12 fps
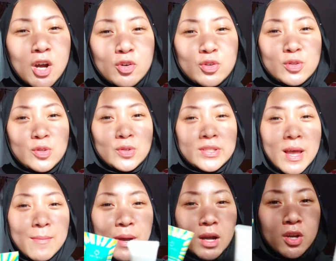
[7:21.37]
aku
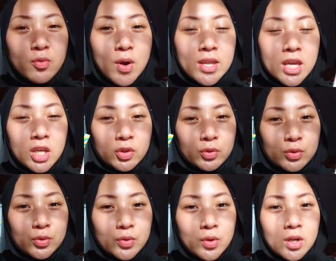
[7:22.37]
sama keduanya
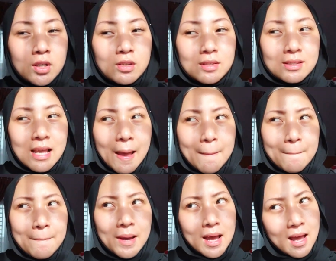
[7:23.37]
itu
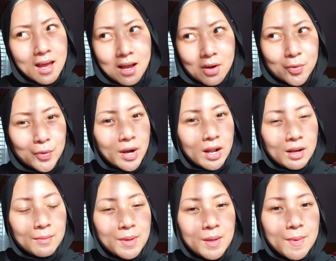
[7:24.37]
sama kurang
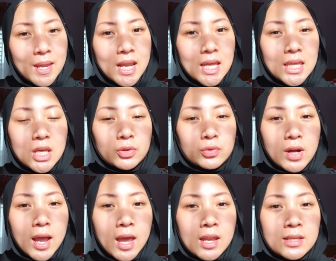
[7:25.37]
lebih bedanya
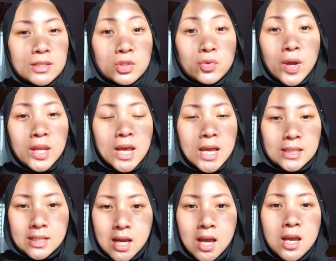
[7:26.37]
tuh kayak disesuaikan
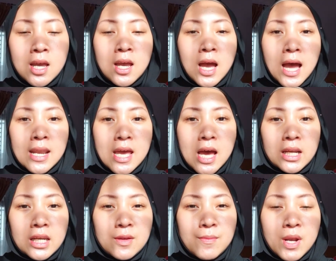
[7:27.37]
aja ada
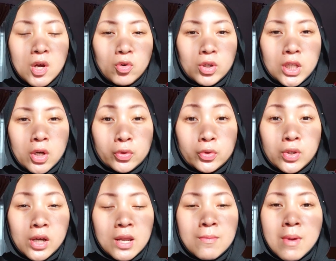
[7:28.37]
hari dimana kulit aku tuh
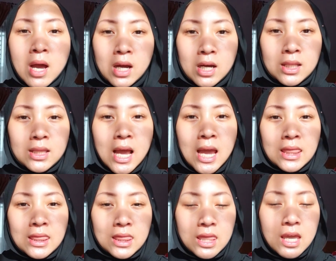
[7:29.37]
kering banget
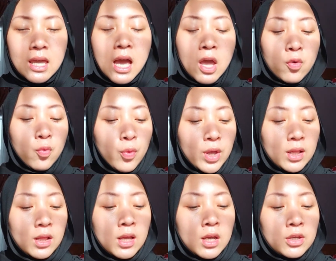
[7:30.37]
I think I
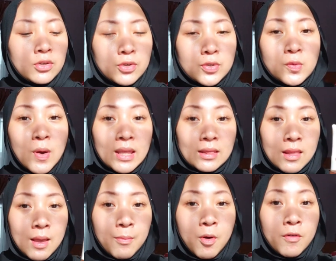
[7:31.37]
will choose white
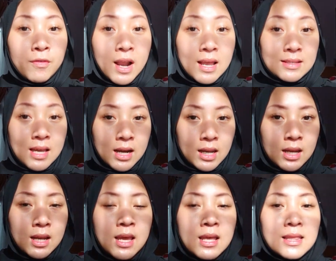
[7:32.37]
lab over
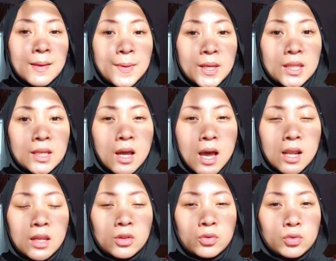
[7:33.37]
azarin tapi ketika
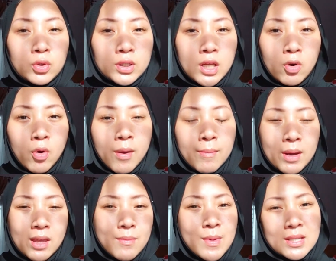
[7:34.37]
hari itu kulit aku
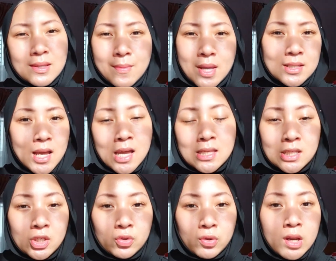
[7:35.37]
emang ya biasa-biasa aja
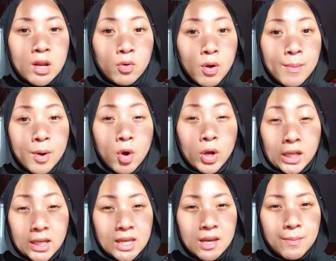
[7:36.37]
gitu kan aku emang
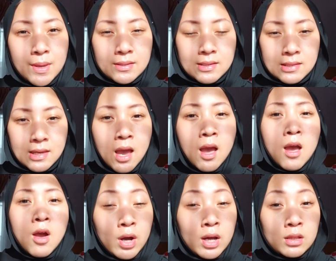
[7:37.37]
oily ya basisnya
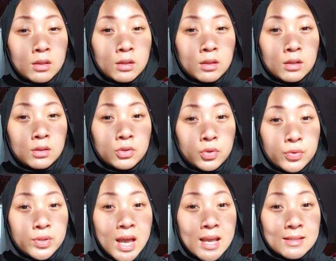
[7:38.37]
aku akan
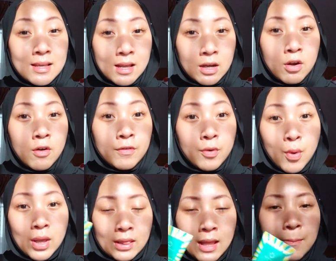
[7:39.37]
choose azarin over
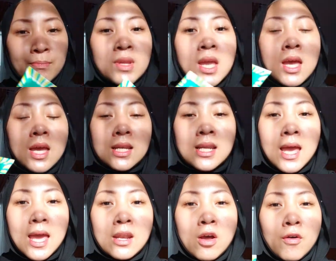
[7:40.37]
white lab nah
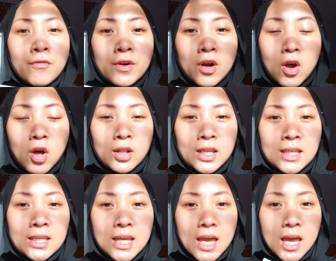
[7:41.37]
and overall
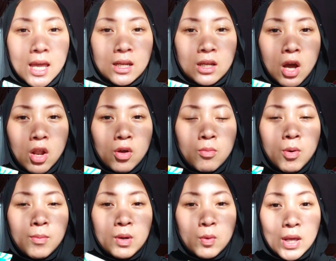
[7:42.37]
in the end kalau
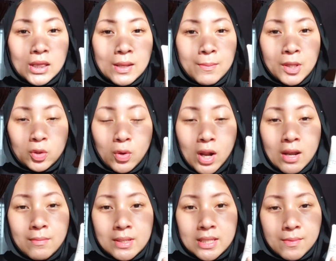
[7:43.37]
mau beli white lab itu
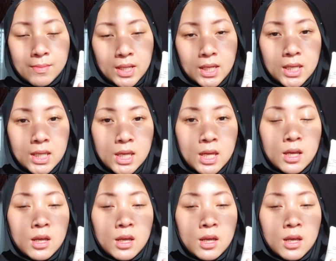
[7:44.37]
kalian bisa beli di